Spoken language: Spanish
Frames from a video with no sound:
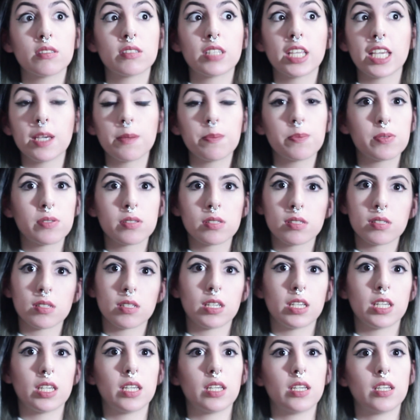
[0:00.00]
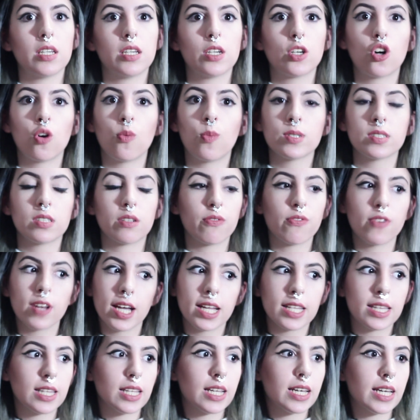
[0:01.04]
tips y cómo hacer
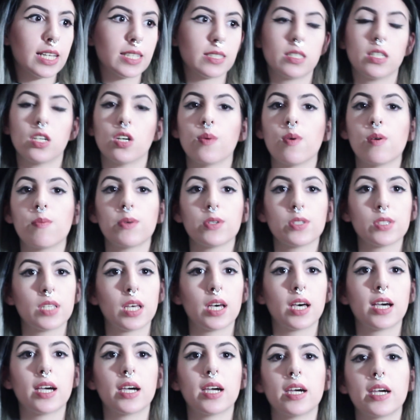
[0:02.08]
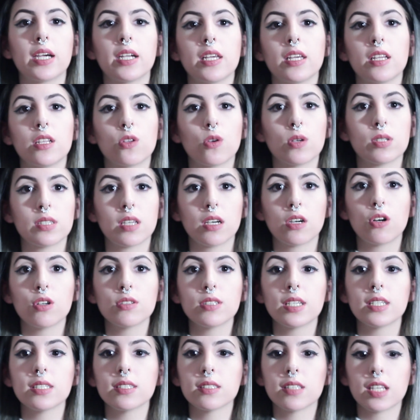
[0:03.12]
flat lace y cómo posar y todas esas
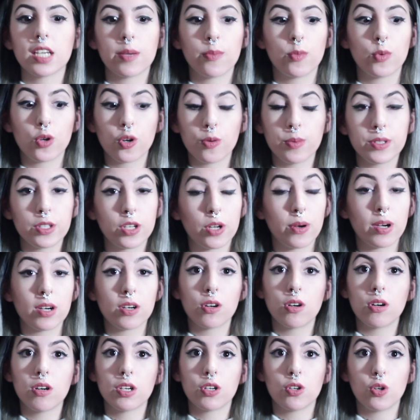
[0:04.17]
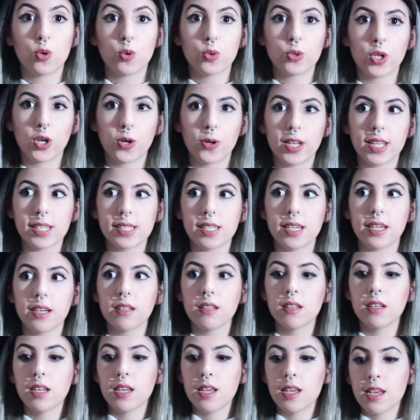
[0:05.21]
cosas, déjenme un comentario abajo y con gusto lo voy a
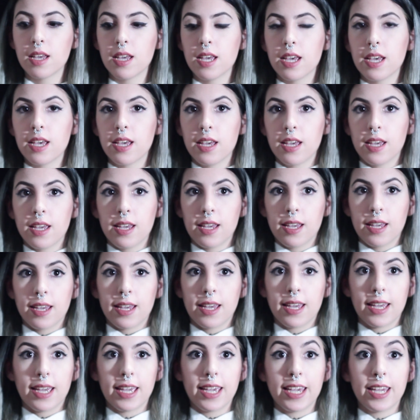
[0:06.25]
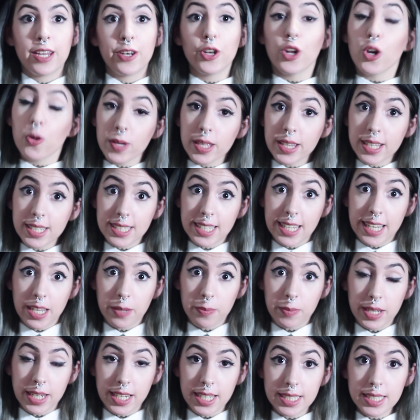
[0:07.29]
hacer. Eh, no olviden
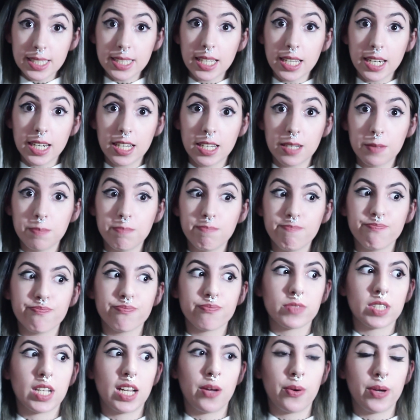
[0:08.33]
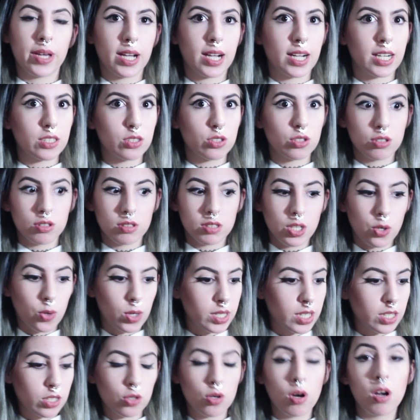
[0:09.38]
seguirme en Instagram, les voy a dejar de
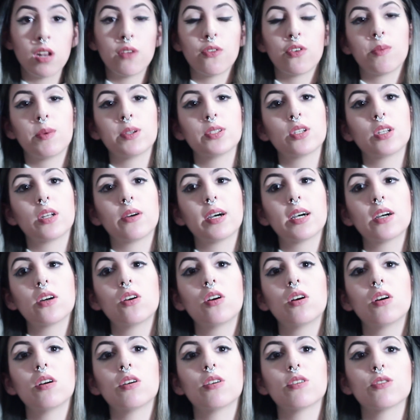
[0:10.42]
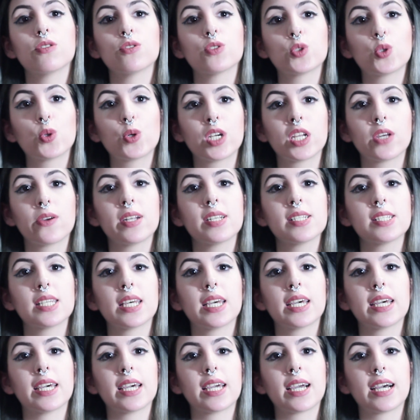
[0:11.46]
vuelta toda la información abajo, suscribirse
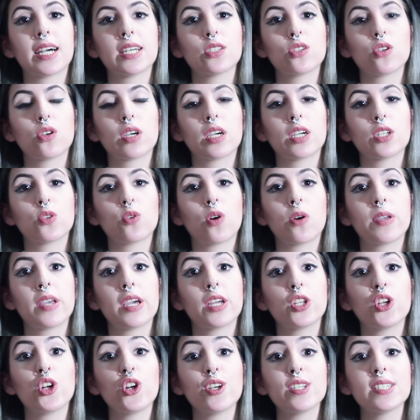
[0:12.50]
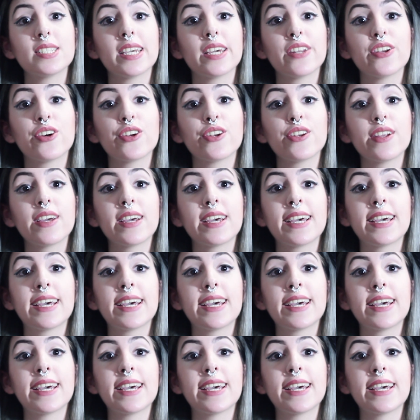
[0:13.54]
en caso de que todavía no lo hicieron